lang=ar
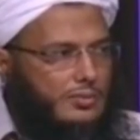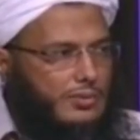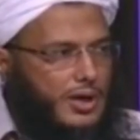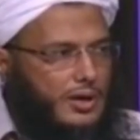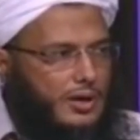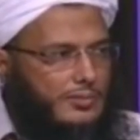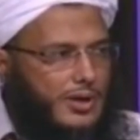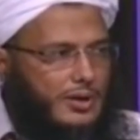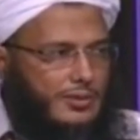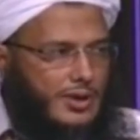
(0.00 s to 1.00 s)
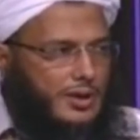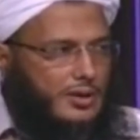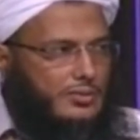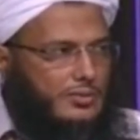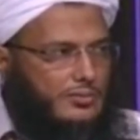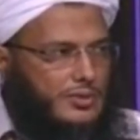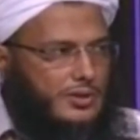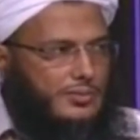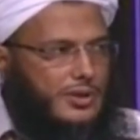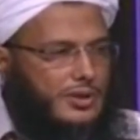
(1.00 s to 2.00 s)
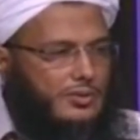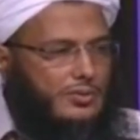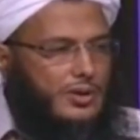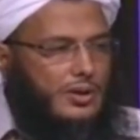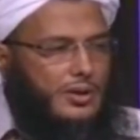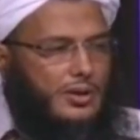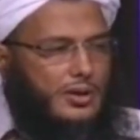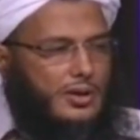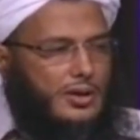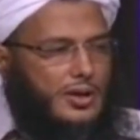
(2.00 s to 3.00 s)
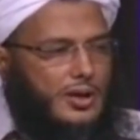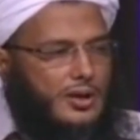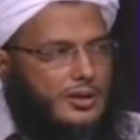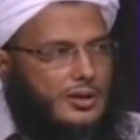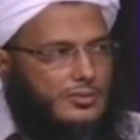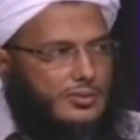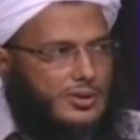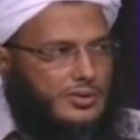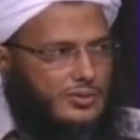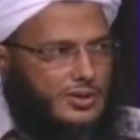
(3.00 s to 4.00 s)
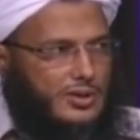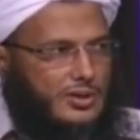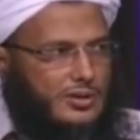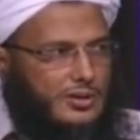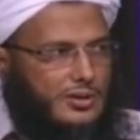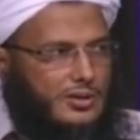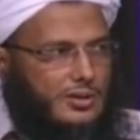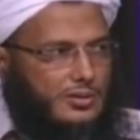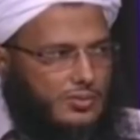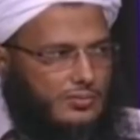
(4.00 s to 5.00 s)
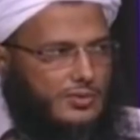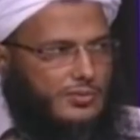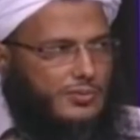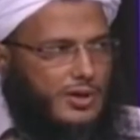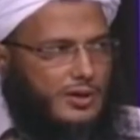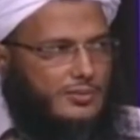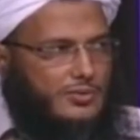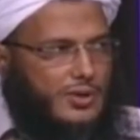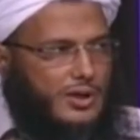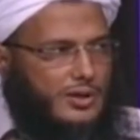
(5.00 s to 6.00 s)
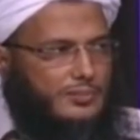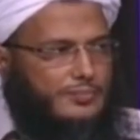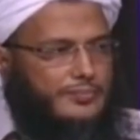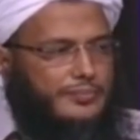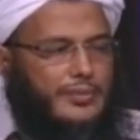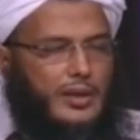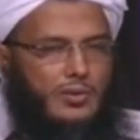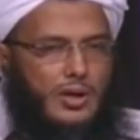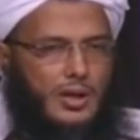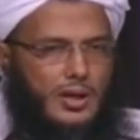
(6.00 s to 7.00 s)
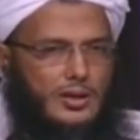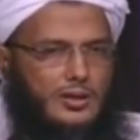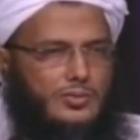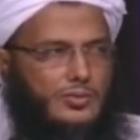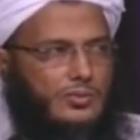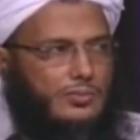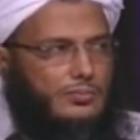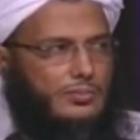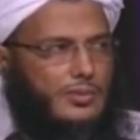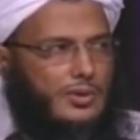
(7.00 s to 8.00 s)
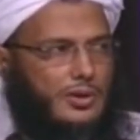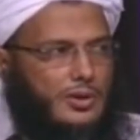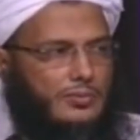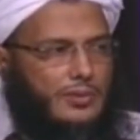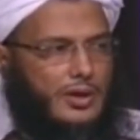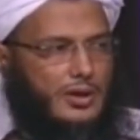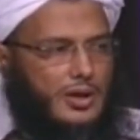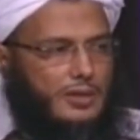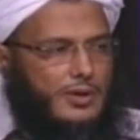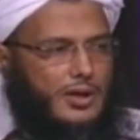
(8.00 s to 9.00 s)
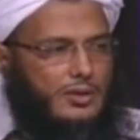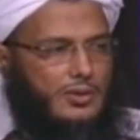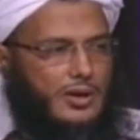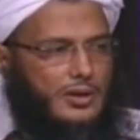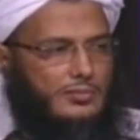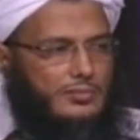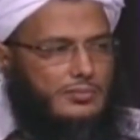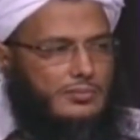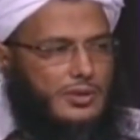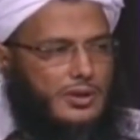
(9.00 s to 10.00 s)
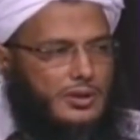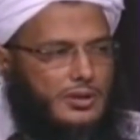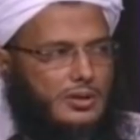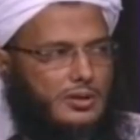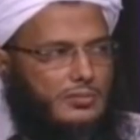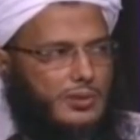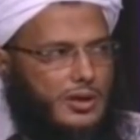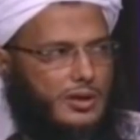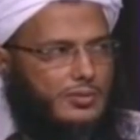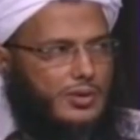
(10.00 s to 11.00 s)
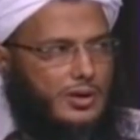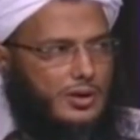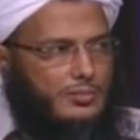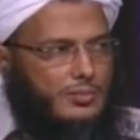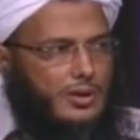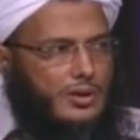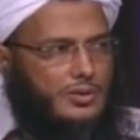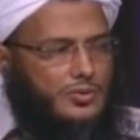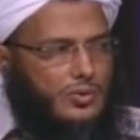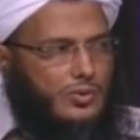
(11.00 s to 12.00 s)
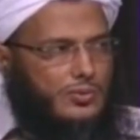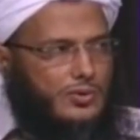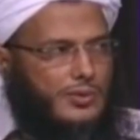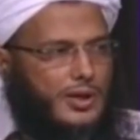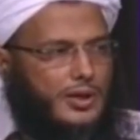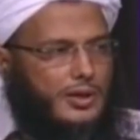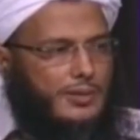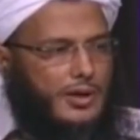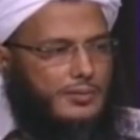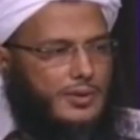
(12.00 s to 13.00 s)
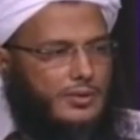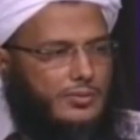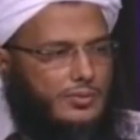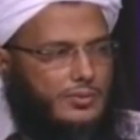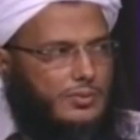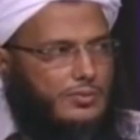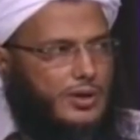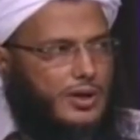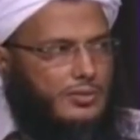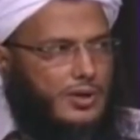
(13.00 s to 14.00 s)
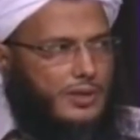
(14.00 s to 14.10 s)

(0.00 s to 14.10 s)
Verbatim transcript: فباع لحمها فلا يحل للمسلم أن يأكل لأنها لا تحل لليهودي لحوم الإبل محرمة عليهم وكذلك الشحوم فقد حرم الله عليهم من البقر والغنم شحومهما إلا ما حملت ظهورهما أو